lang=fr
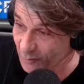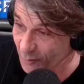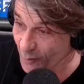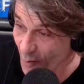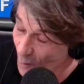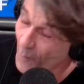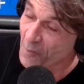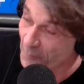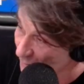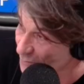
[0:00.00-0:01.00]
que on
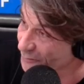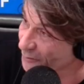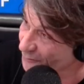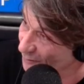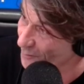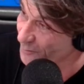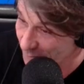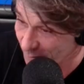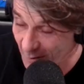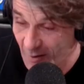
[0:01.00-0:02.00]
peut prendre notre temps, on
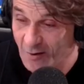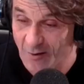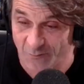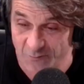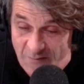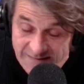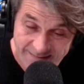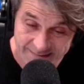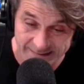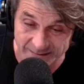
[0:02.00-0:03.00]
peut
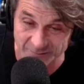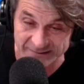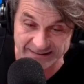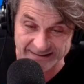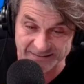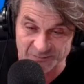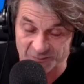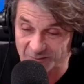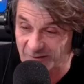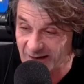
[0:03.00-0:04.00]
fouiner et avoir des
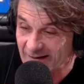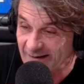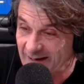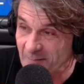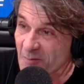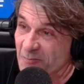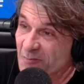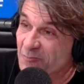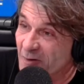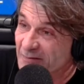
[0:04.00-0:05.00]
questions euh, un peu
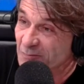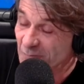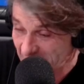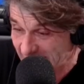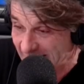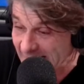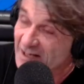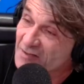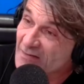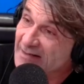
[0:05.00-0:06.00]
plus pointues. Et
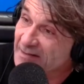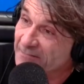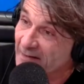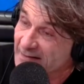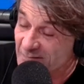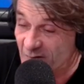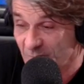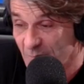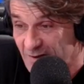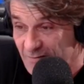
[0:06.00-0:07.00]
là, je vais laisser faire
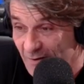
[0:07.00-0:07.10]
Christophe. Moi, je vais